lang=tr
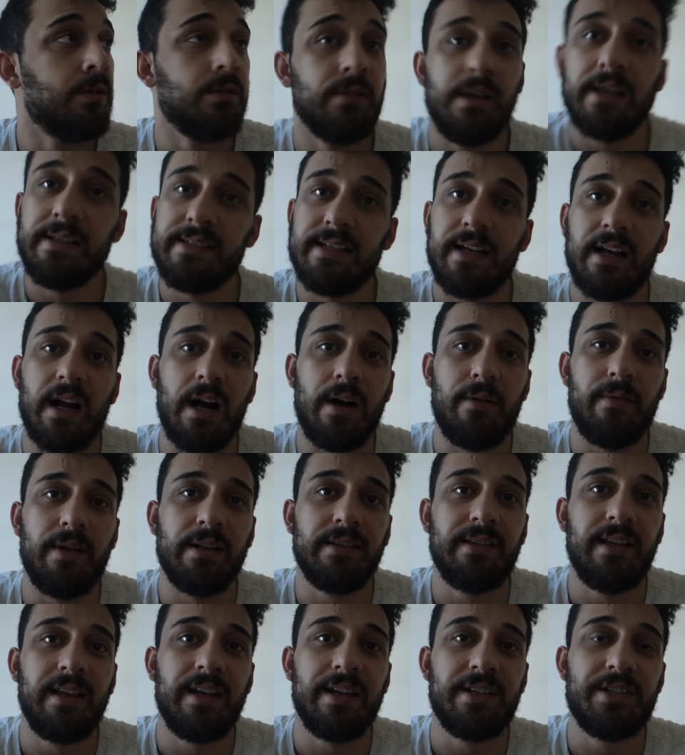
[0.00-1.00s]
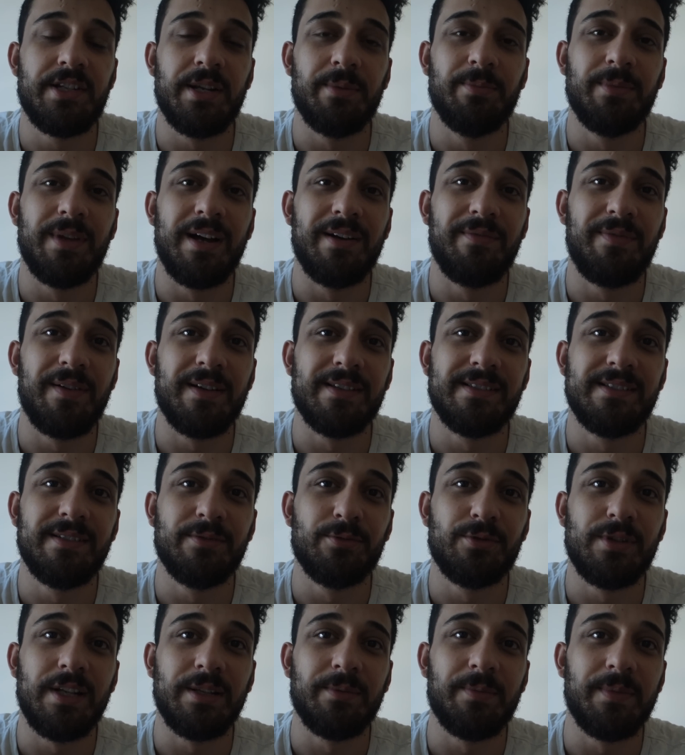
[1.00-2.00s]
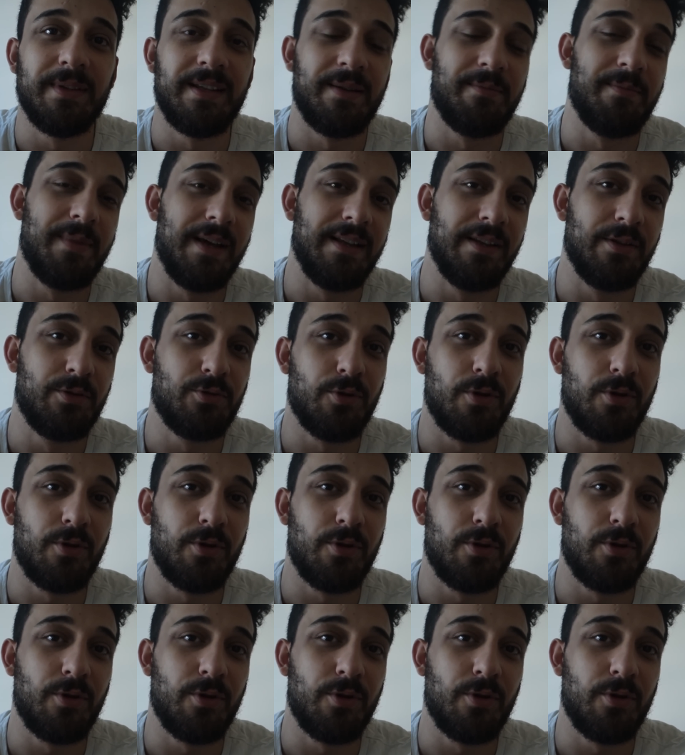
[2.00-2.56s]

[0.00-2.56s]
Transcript: Neyse kahvaltıya geçelim daha fazla uzatmadan. Ben de